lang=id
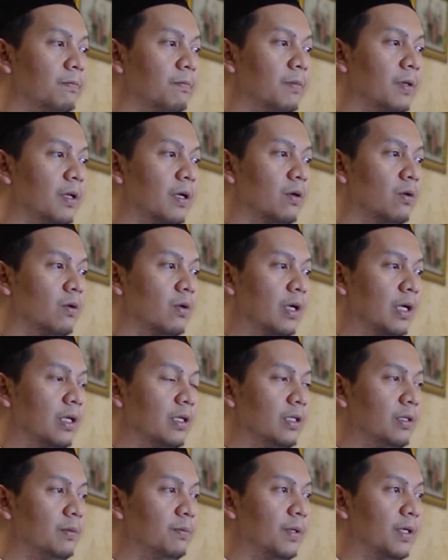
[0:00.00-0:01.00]

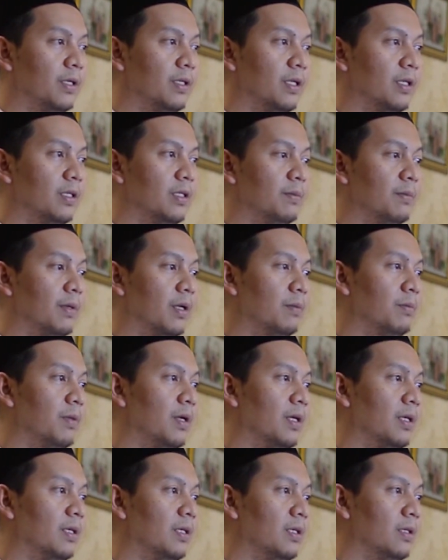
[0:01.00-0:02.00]
melakukan ibadah di malam
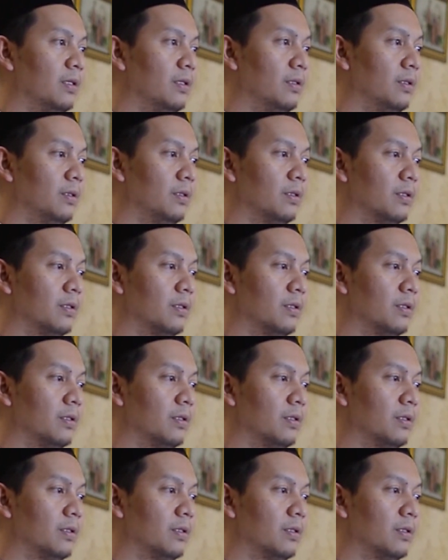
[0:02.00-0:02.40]
hari